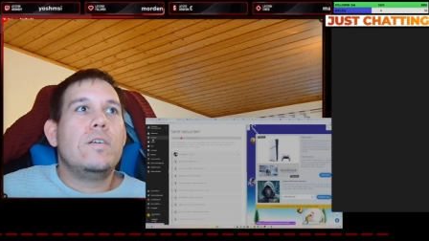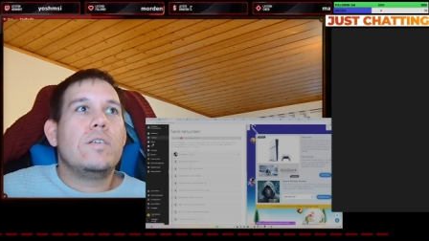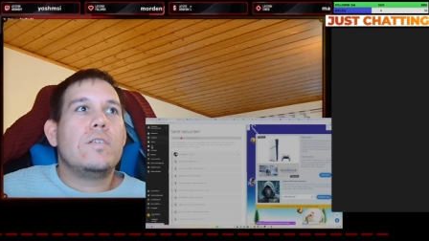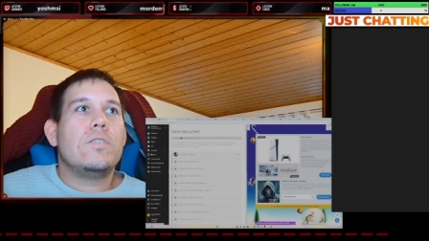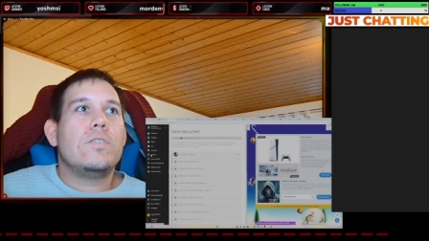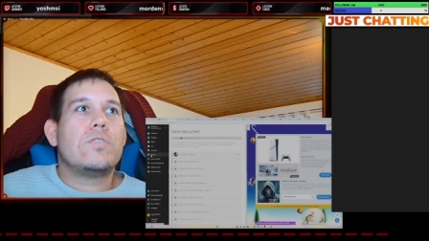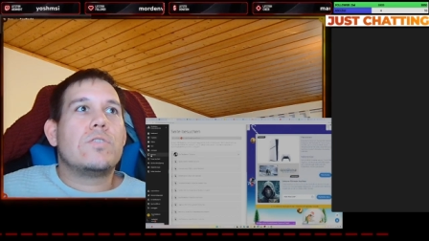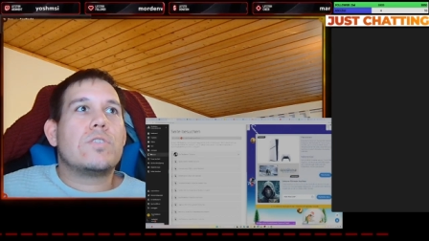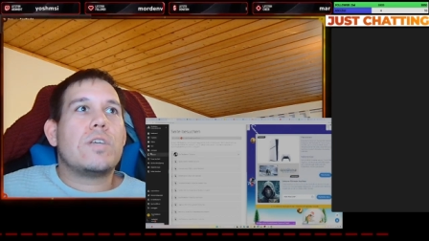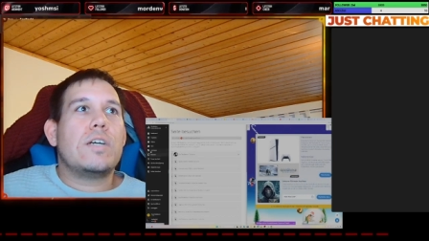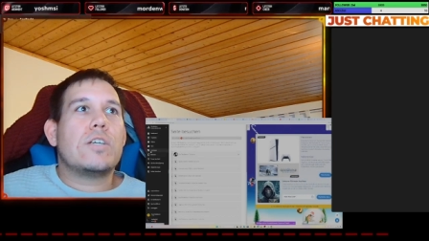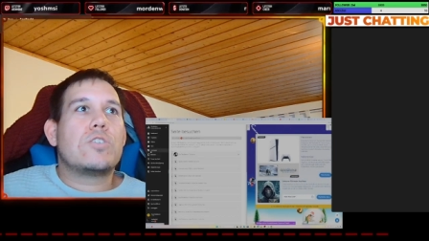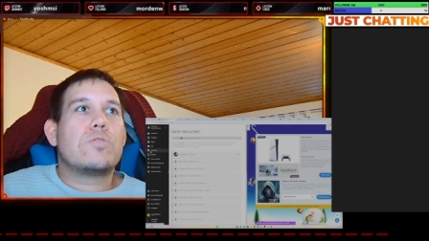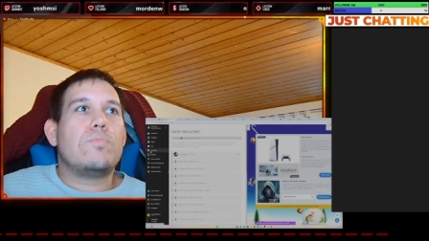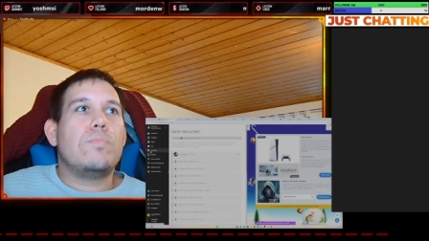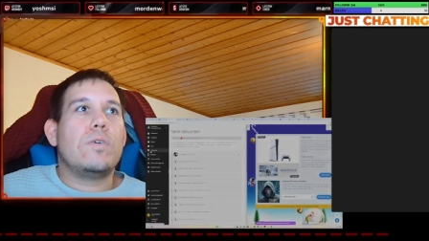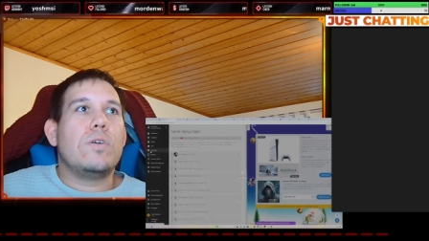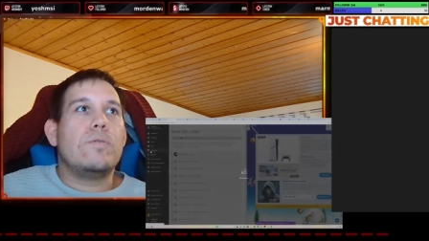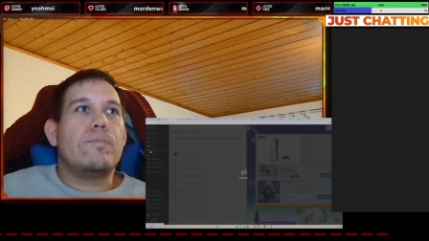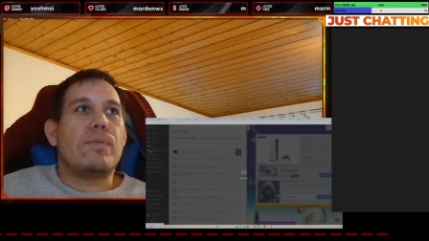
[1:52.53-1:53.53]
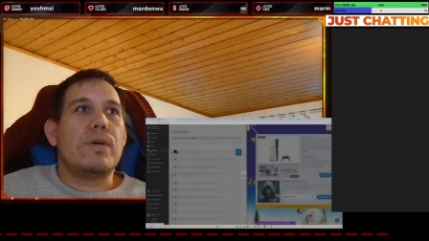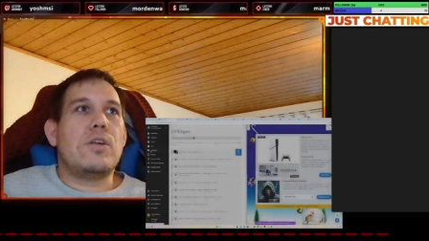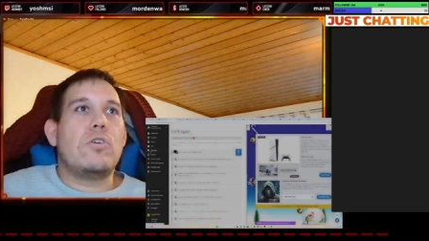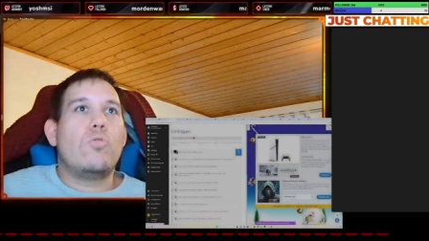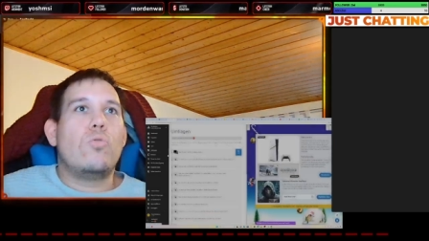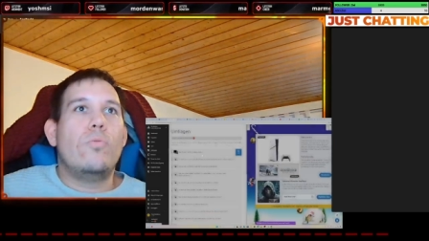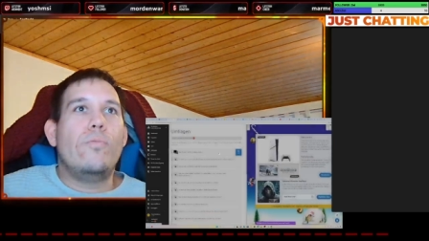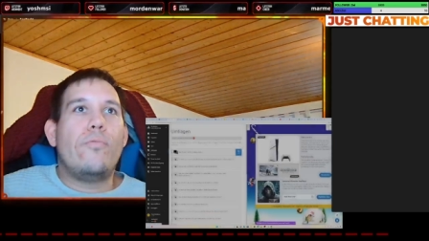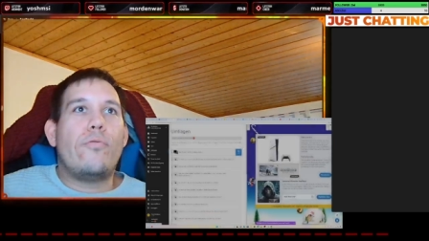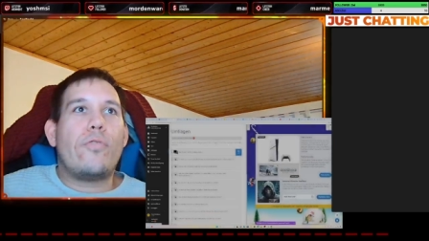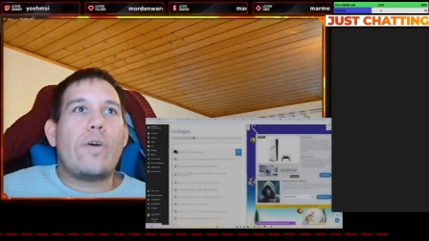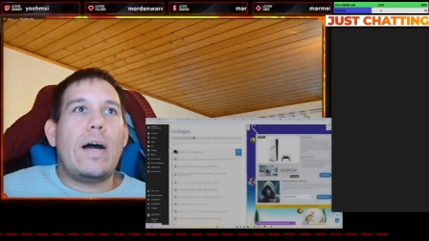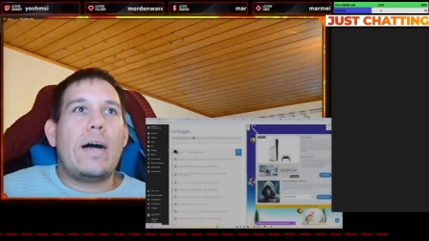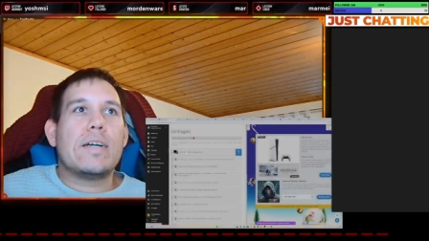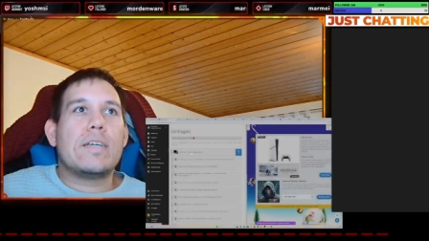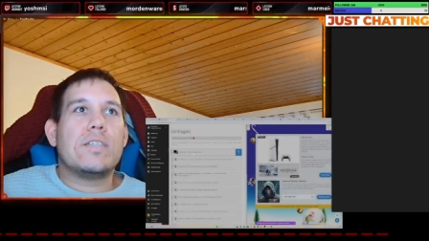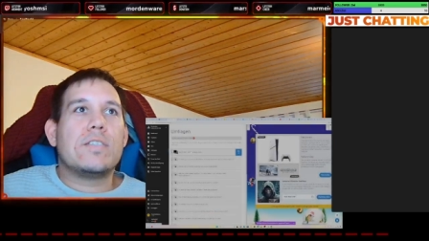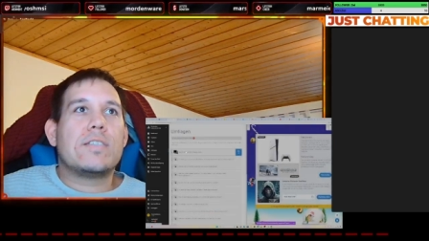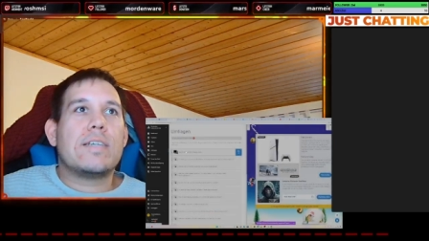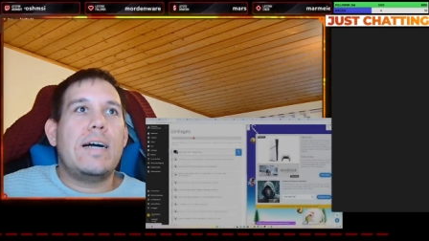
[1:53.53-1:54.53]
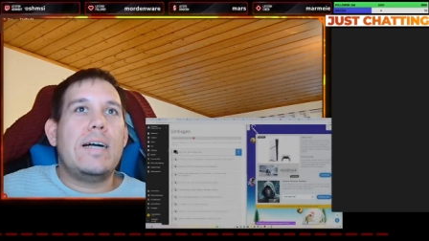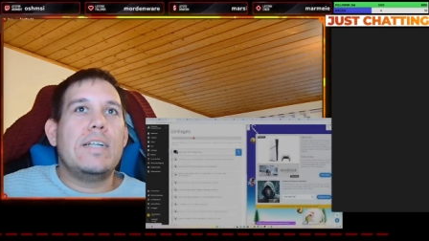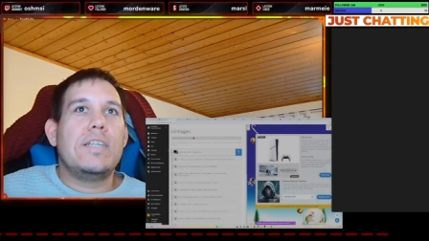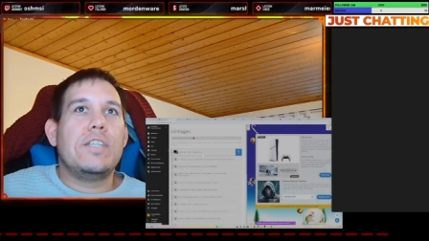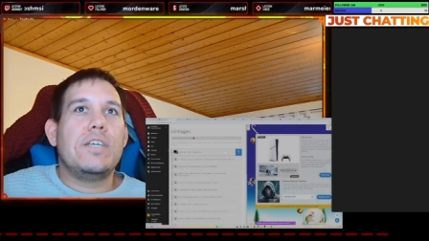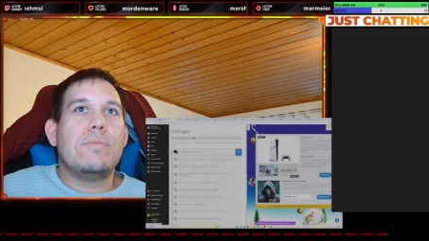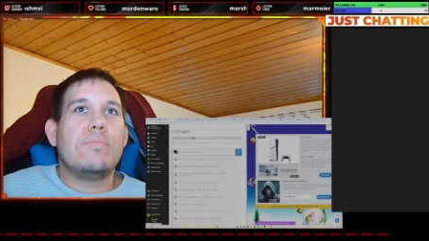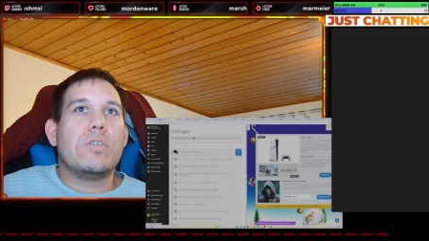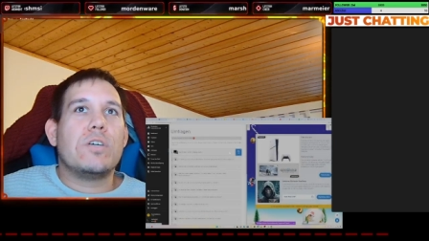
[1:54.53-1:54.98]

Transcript: Ich zeig's mal. Bei einer Umfrage teilnehmen,